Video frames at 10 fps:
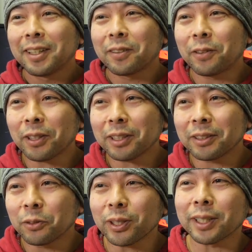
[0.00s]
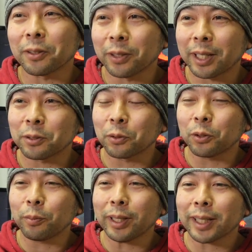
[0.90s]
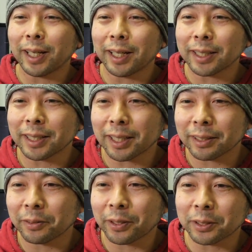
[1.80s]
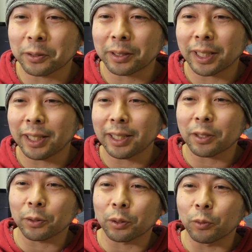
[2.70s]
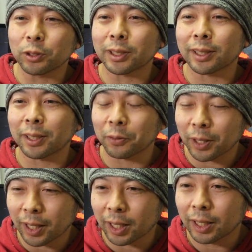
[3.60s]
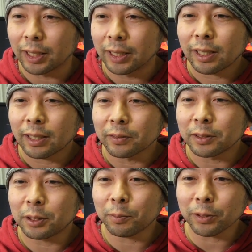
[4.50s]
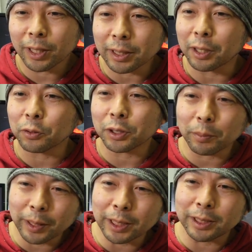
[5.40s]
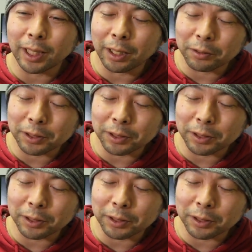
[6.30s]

これどうなんだろうねそこまで考えてなかったのかそれぐらいいいだろうって思っちゃったのか自分が楽しみにしてい